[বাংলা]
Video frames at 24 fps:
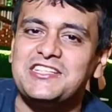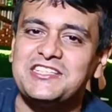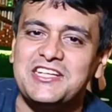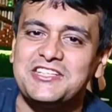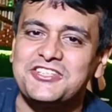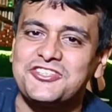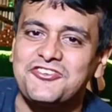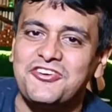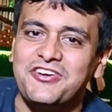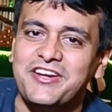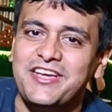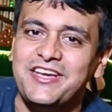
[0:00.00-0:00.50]
খেয়ে
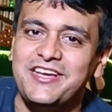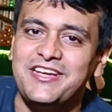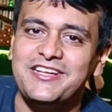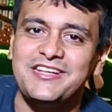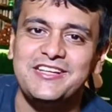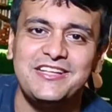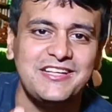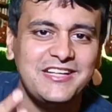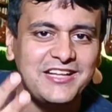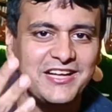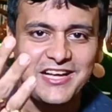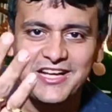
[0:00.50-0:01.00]
শেষ করি
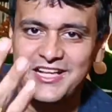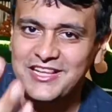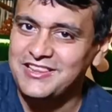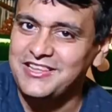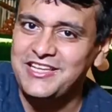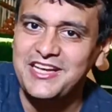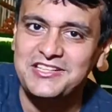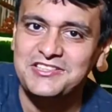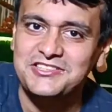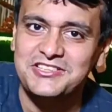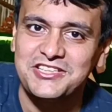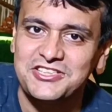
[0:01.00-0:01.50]

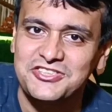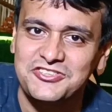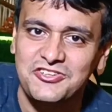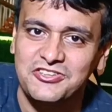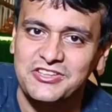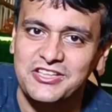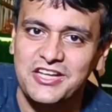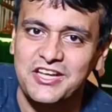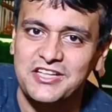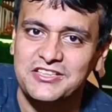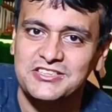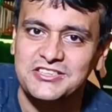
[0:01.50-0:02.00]
দেন শেষ
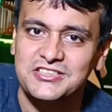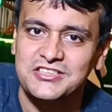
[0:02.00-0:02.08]
কথায়